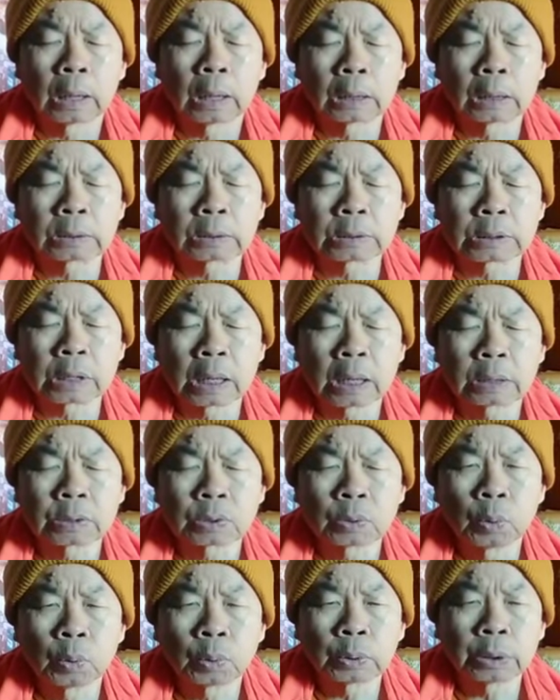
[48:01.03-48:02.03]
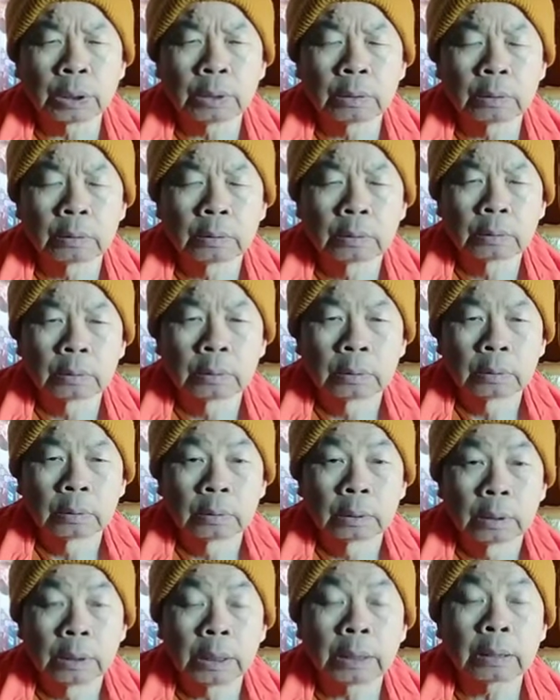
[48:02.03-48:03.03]
อัตสาโสติ
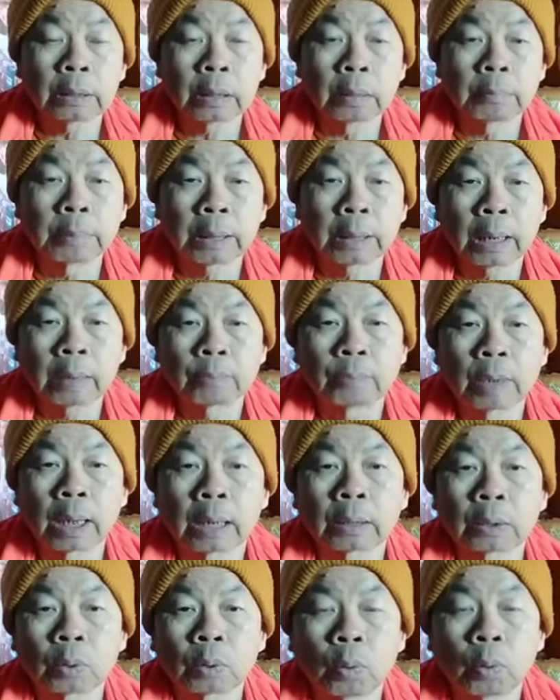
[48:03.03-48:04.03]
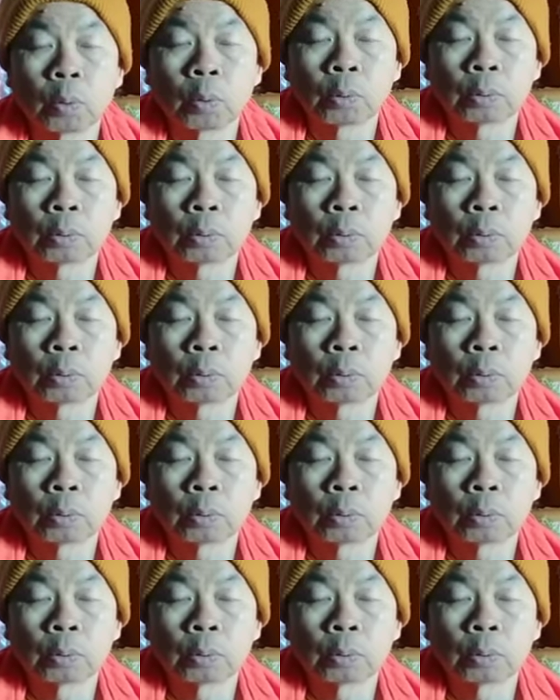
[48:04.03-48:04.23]
นิคมณวาโต